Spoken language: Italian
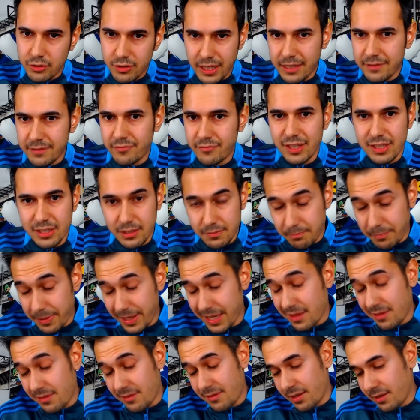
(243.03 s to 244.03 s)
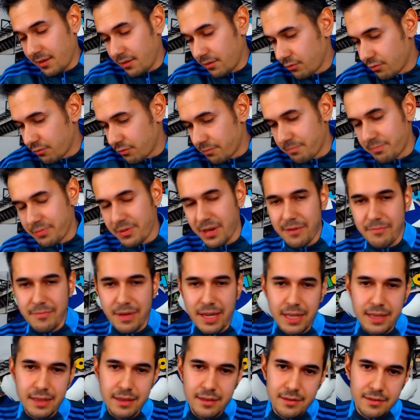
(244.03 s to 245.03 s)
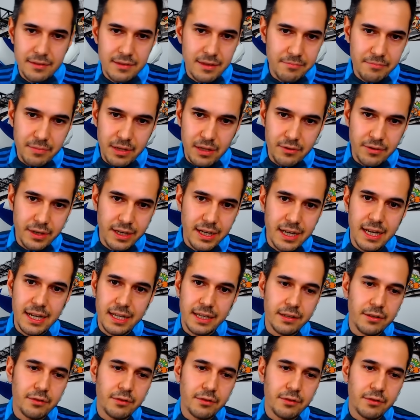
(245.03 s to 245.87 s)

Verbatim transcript: tanti aspetti indubbiamente da migliorare.